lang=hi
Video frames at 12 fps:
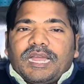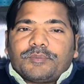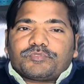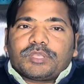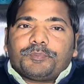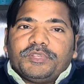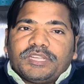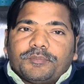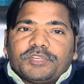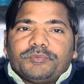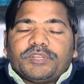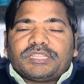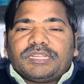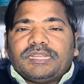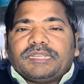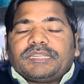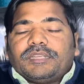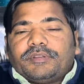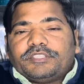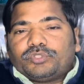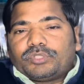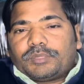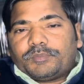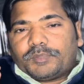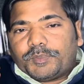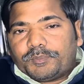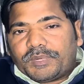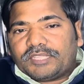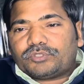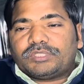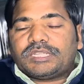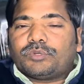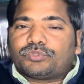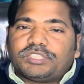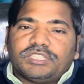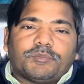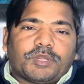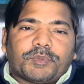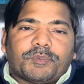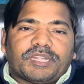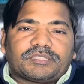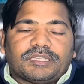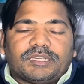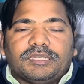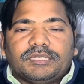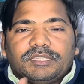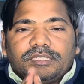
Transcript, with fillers: आपसे विनम्र निवेदन है केवल जो नंबर पे बात हो जाए उसी नंबर पे बात करें